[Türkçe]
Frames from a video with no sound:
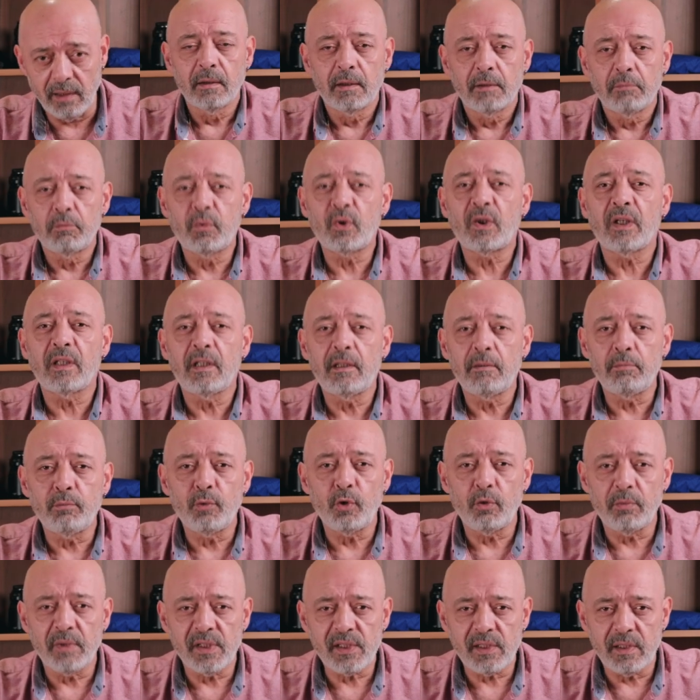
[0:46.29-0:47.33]
bu kanalın
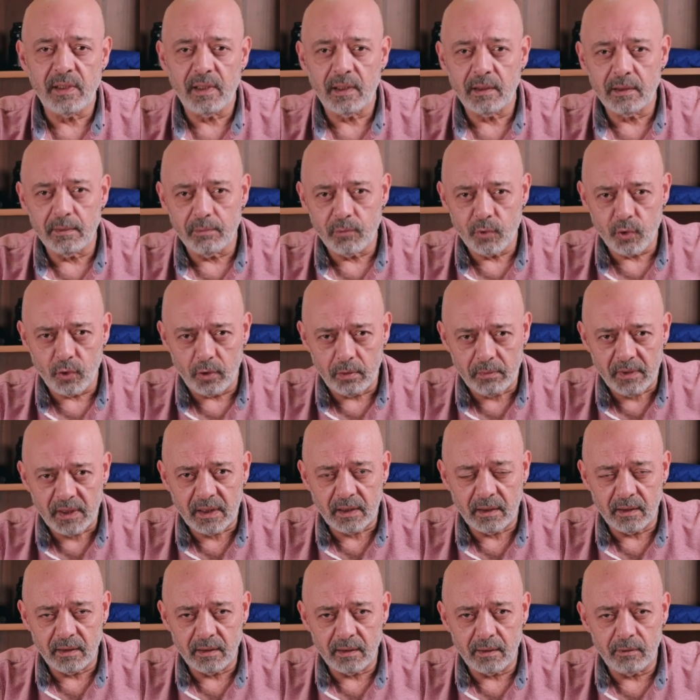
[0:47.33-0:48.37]
büyümesine yardımcı olmak
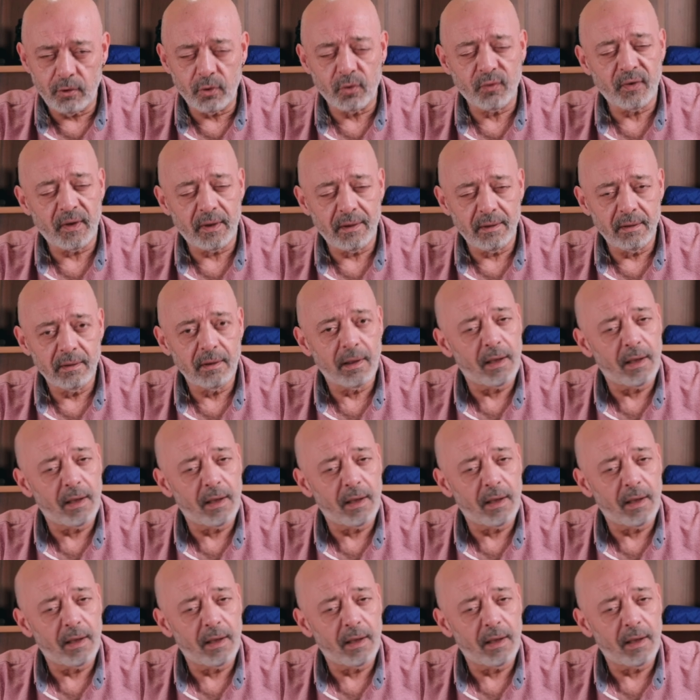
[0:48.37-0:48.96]
adına lütfen